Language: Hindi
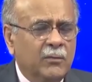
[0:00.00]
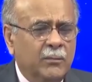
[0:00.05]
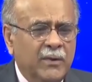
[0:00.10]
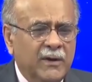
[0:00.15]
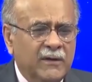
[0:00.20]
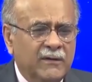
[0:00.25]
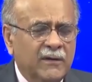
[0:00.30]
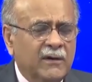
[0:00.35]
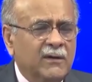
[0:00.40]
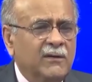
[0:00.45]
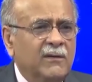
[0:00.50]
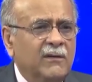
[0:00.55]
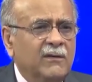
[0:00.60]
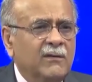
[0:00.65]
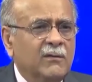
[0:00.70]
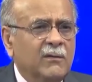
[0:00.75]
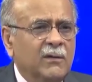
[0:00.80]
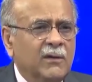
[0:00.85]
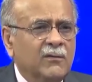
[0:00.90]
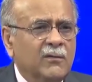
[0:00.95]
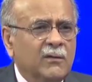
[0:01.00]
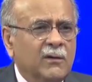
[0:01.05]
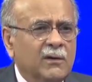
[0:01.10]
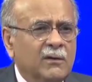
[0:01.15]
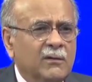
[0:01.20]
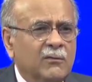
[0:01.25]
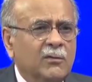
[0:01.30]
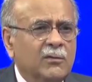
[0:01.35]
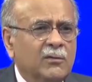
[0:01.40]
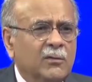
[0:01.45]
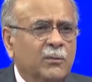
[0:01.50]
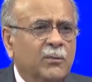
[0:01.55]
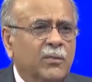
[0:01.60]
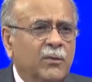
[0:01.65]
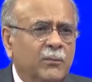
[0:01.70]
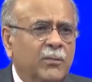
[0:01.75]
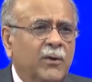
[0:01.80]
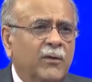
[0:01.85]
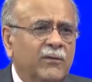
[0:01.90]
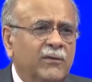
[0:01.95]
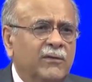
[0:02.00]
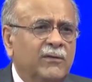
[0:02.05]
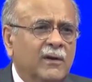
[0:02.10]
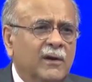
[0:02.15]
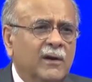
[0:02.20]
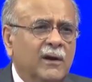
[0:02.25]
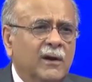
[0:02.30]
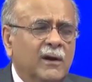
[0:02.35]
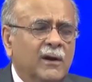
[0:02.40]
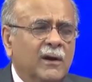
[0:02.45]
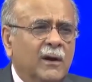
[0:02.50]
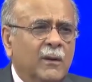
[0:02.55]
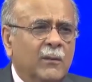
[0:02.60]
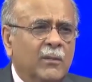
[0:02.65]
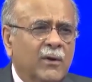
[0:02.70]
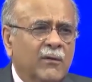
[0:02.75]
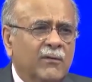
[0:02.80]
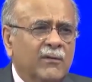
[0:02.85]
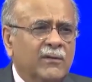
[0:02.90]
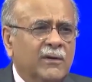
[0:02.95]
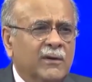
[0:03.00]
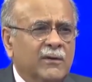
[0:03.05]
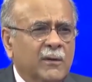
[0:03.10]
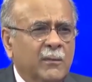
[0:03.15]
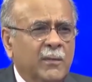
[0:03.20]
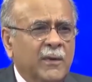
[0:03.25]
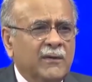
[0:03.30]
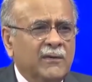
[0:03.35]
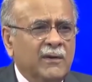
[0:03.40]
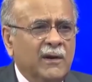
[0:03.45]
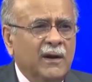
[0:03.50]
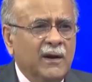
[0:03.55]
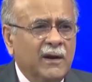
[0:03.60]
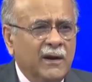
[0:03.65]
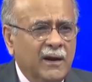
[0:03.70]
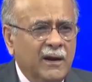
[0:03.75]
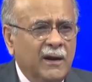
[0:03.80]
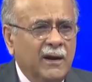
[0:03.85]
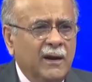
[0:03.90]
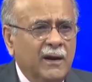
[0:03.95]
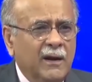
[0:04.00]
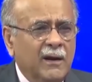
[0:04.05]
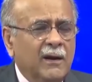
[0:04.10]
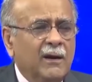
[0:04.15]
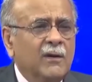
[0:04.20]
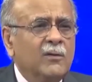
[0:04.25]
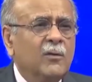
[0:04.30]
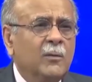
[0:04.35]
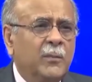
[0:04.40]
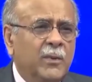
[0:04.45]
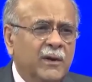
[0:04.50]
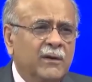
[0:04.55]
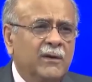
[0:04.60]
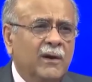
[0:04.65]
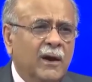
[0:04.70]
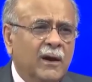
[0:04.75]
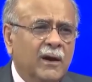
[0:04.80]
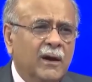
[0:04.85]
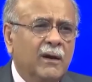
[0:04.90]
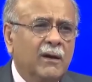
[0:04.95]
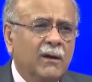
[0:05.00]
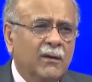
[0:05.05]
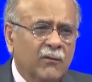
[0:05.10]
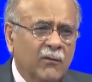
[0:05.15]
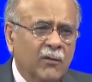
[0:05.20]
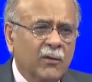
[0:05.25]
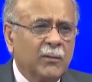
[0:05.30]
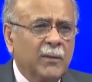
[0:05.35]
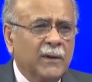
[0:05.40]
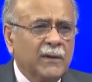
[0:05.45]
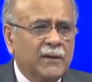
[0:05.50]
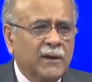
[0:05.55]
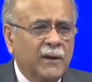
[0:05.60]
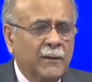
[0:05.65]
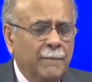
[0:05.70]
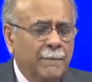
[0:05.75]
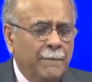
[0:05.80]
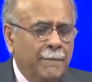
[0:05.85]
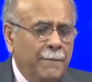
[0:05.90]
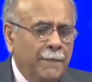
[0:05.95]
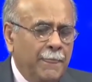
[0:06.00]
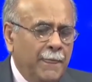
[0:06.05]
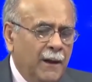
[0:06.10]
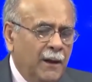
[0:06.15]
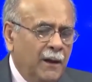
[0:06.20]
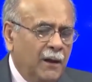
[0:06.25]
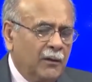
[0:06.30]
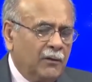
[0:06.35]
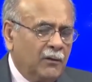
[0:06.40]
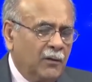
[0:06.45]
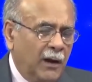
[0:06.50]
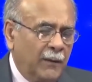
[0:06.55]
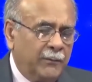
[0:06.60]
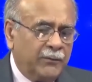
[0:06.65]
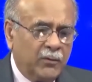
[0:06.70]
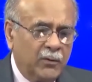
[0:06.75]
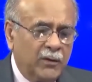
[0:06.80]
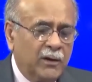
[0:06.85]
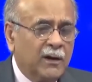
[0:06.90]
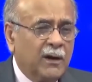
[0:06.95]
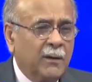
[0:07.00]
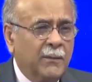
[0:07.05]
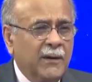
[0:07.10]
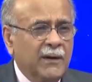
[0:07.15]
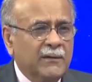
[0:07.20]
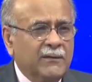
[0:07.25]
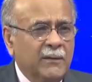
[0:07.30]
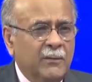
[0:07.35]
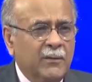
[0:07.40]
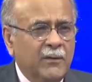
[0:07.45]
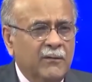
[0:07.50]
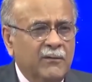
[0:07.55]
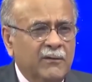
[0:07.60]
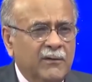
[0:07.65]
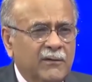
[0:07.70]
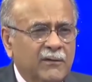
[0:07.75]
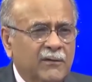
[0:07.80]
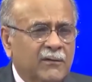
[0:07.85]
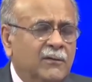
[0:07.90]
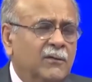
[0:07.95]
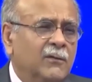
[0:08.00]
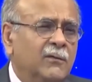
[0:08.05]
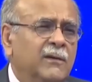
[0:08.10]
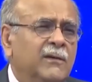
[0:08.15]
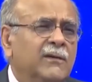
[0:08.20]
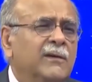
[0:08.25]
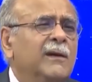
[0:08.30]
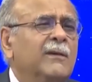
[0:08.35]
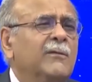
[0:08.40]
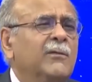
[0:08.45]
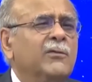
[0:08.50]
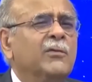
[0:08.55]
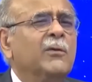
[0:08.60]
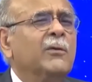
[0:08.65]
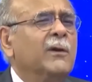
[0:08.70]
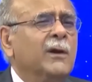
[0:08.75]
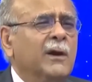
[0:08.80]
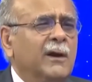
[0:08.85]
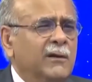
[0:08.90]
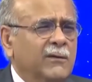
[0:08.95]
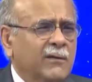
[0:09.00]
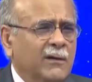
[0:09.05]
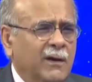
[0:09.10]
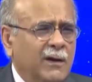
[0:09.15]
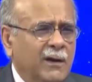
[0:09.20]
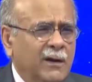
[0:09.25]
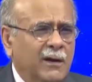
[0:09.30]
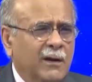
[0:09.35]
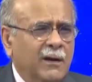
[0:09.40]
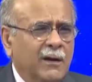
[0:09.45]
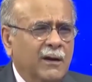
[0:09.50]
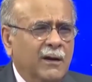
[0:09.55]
जो बेसिक चीज़ है इस वक्त वो तो प्रोविंस है ना प्रोविंस के अंदर पैसे लगेंगे तो फिर जाके वोट बनता है तो अब तो इनके पास है प्रोविंसेस तो इसीलिए वो छोड़ना नहीं चाह रहे